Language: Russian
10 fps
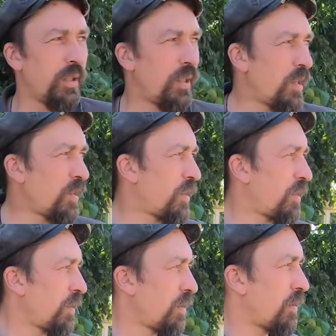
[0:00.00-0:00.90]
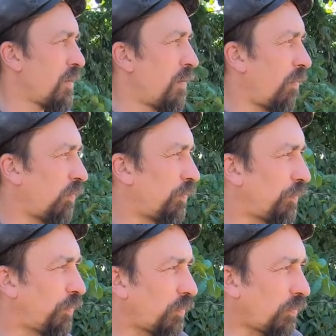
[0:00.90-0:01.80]
Есть... Э,
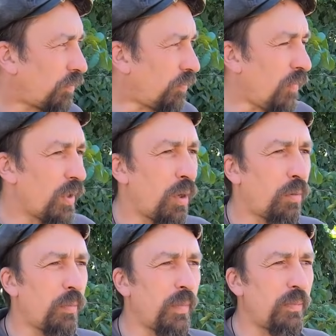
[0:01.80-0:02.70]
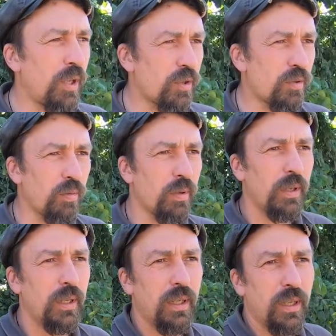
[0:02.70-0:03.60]
такой момент, что
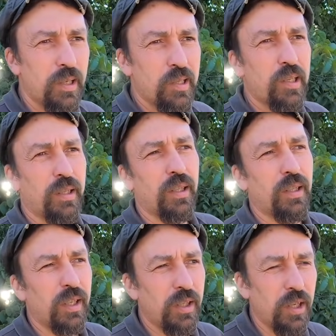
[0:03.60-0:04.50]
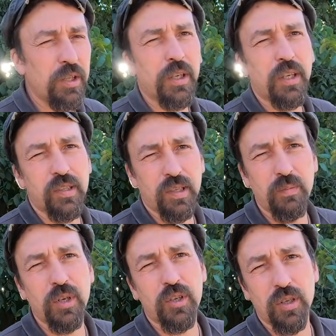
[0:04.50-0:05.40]
если это на генетике
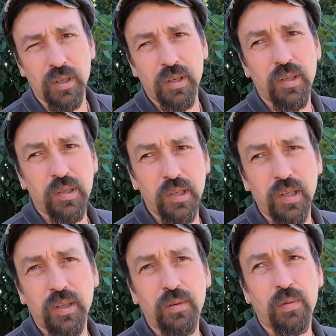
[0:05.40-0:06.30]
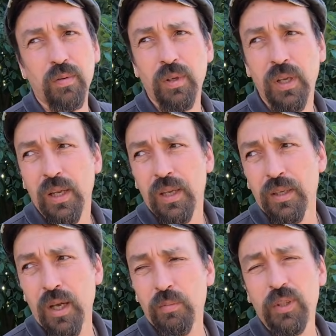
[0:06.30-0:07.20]
замешано сильно, то
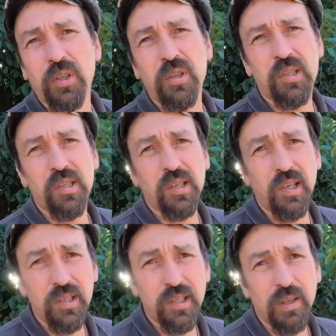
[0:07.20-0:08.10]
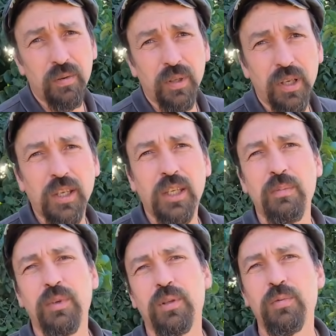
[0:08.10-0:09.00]
как бы ты ни социализировал и
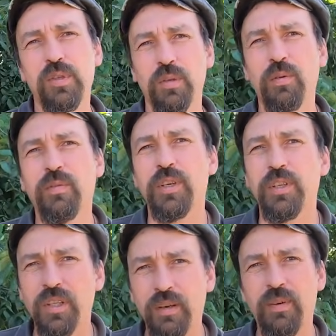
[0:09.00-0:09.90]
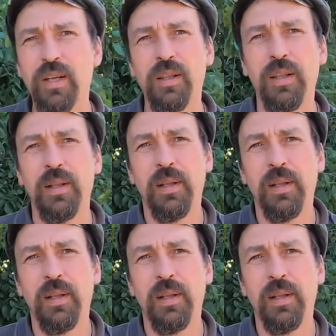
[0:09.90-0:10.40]
какие бы ты условия ни давал,